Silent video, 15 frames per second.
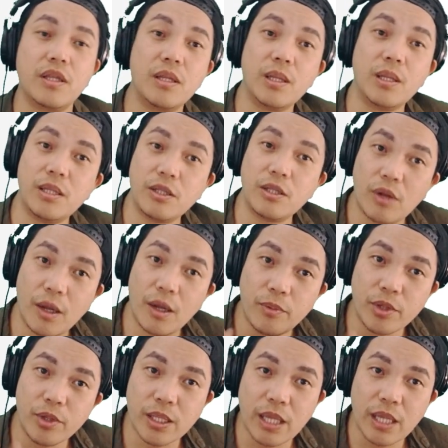andito lang
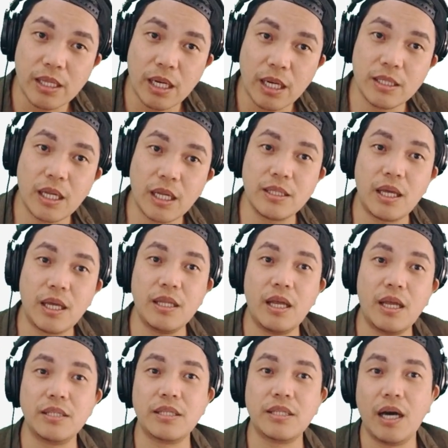po
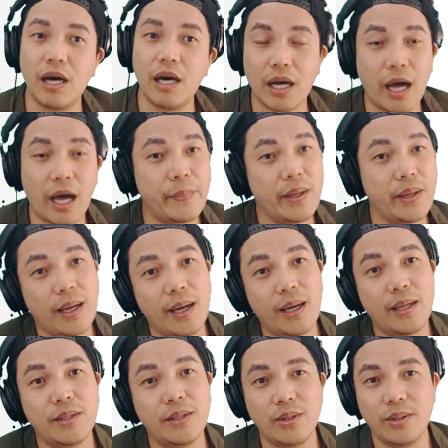nagdadaldal-daldal sa camera,
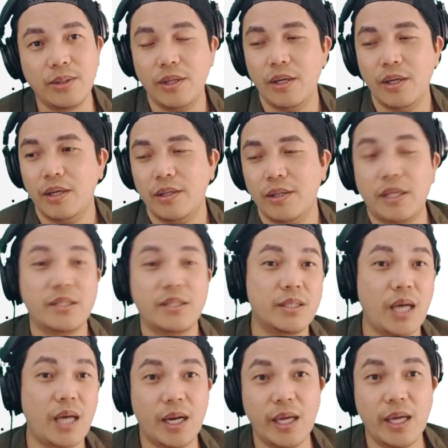no?
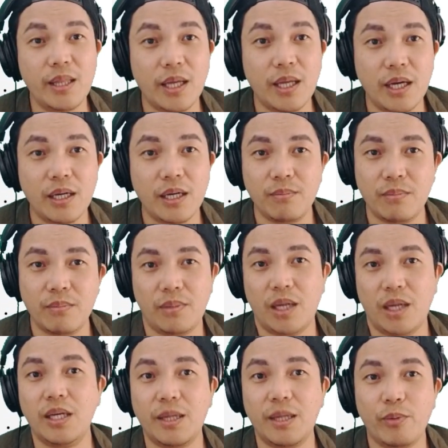Nasasanay na. Ang
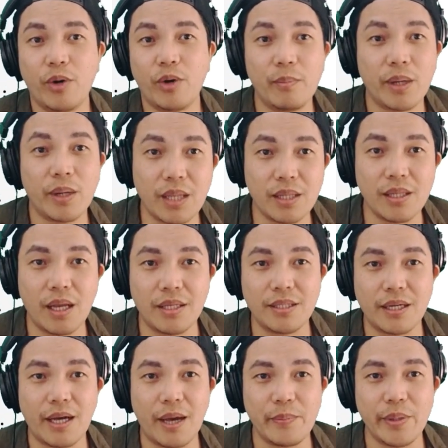hirap po kayo magdaldal
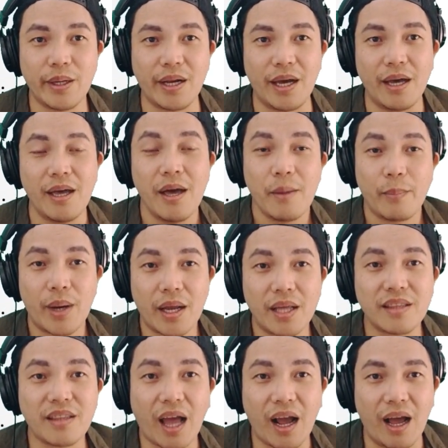sa camera.
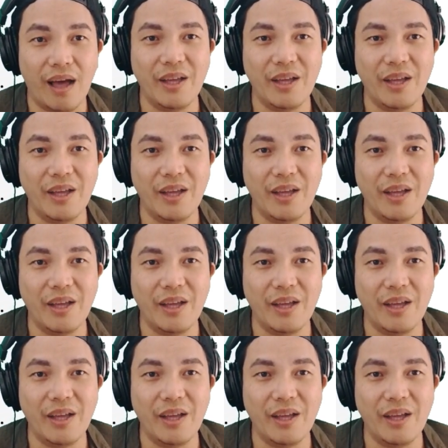Parang tanga.